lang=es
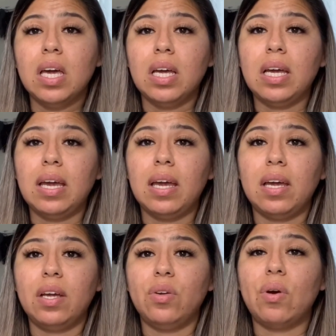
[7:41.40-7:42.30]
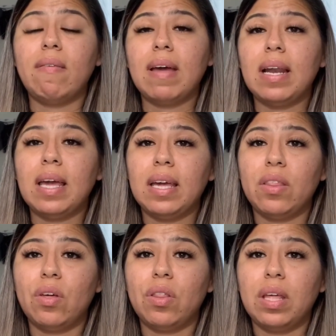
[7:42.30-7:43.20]
y yo había
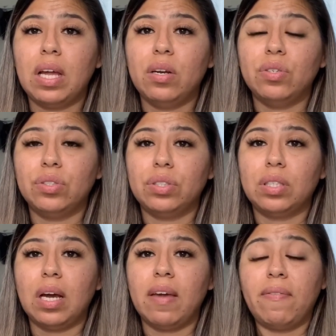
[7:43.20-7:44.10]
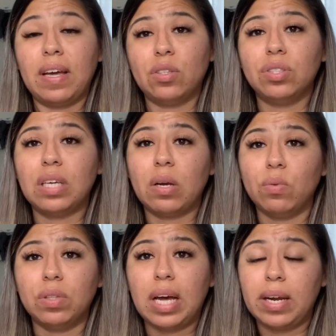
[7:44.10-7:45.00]
leído de los efectos
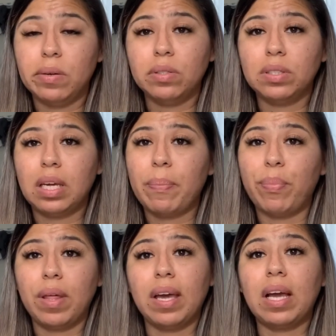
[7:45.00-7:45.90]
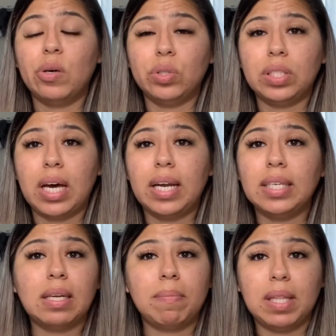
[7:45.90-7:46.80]
secundarios que puede causar
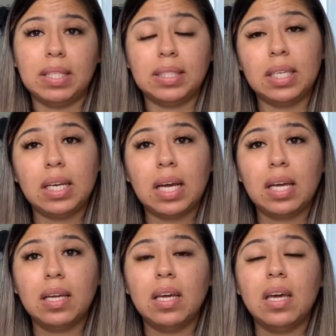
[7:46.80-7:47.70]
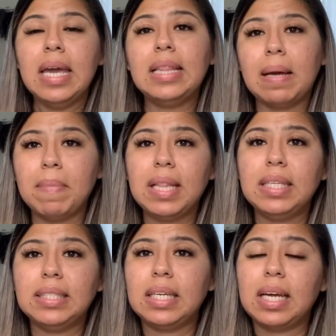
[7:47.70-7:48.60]
esa medicina. Y también
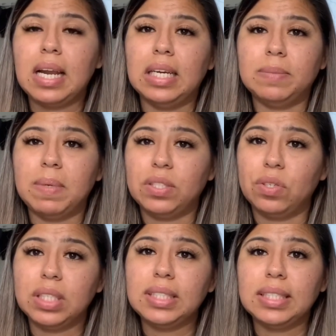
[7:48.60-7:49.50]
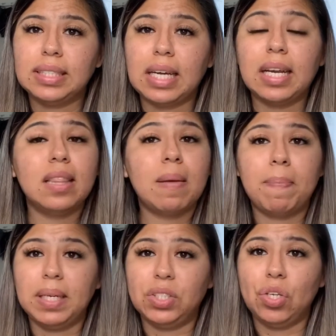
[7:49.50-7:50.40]
dicen que las personas que están en
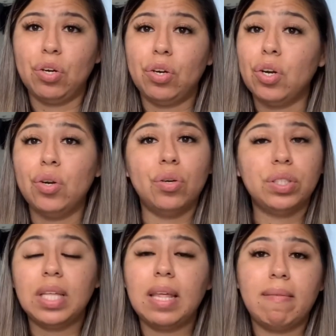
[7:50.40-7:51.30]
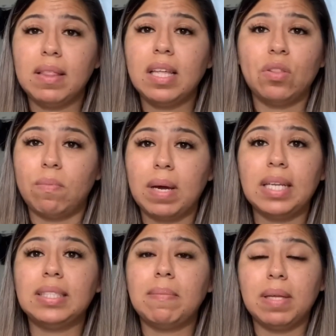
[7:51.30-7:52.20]
depresión no se deben de tomar
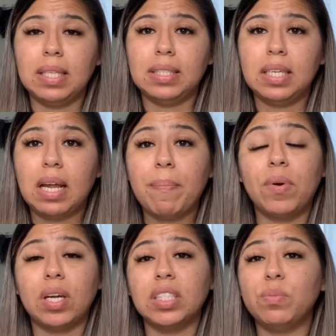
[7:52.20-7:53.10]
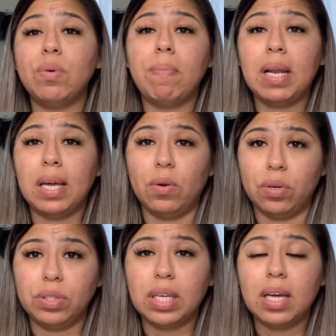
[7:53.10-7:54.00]
esa medicina porque es muy
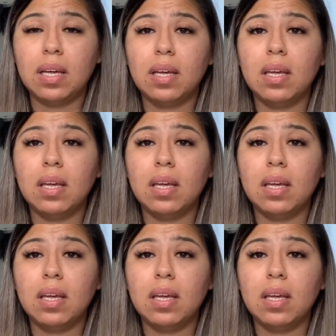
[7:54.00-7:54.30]
peligrosa.